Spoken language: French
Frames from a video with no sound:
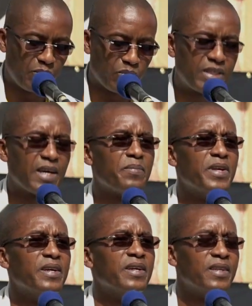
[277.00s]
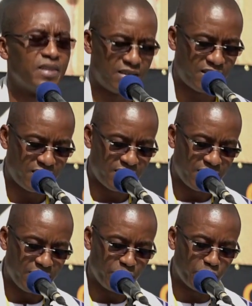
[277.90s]
Pour terminer,
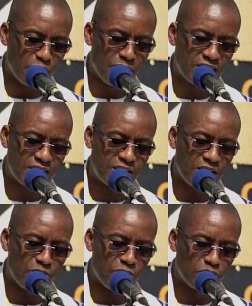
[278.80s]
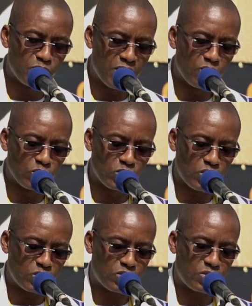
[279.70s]
je remercie chaleureusement nos
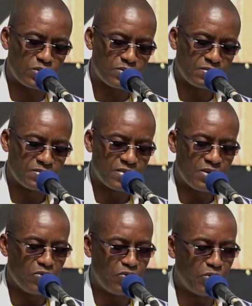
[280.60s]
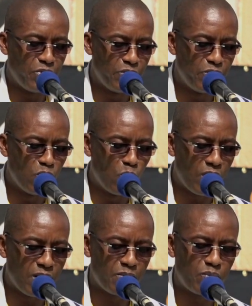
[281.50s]
hôtes venus de
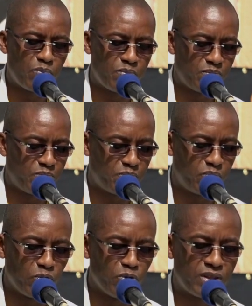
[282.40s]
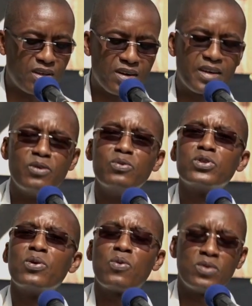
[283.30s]
loin pour le temps qu'ils
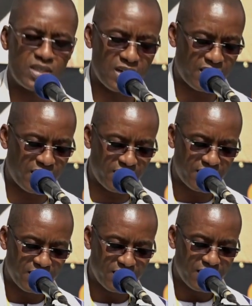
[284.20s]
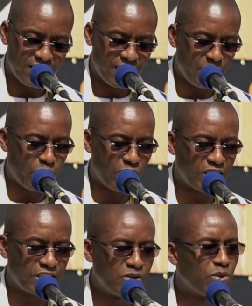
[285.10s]
nous ont consacré et pour
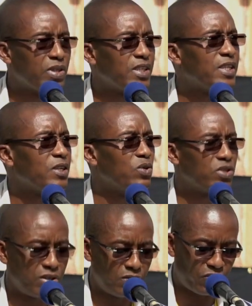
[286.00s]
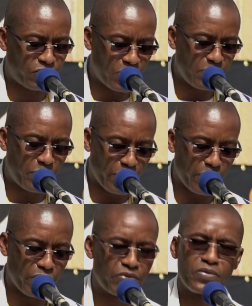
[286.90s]
la générosité dont ils font
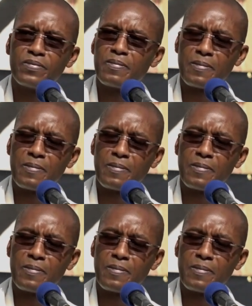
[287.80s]
preuve.